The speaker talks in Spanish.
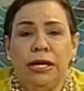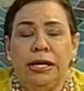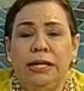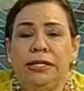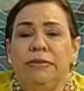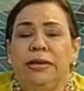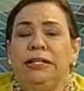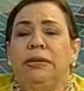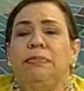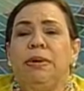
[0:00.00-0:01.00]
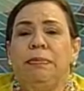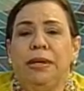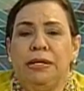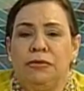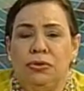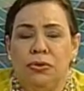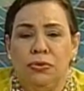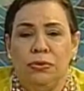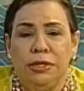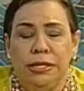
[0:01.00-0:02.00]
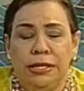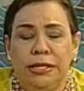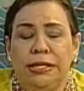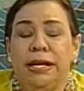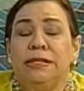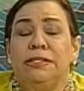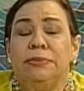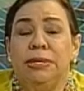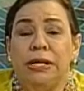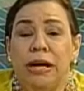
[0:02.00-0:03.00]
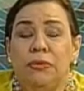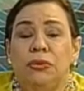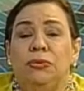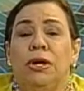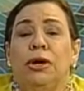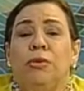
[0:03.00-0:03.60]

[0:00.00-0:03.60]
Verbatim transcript: el nivel de preparación y que asimilamos,